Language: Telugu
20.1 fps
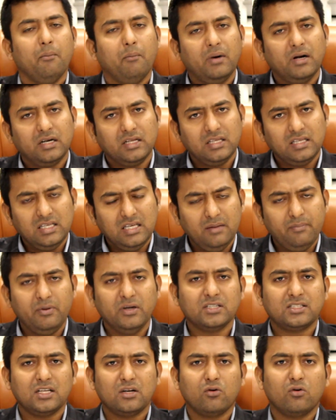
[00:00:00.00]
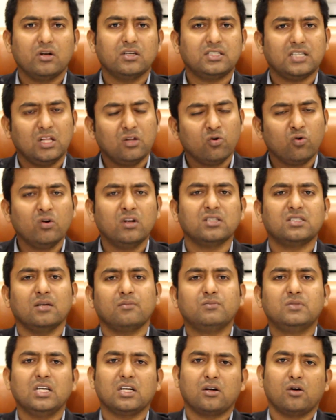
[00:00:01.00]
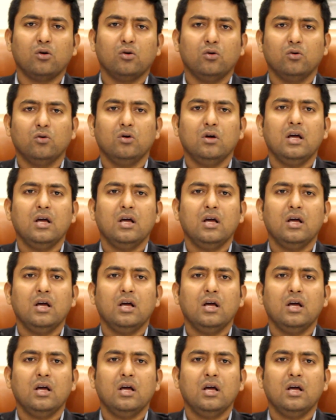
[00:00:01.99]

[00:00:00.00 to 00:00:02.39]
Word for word: బట్ ఈ పర్సన్ కూడా చదువుకున్న సబ్జెక్ట్లో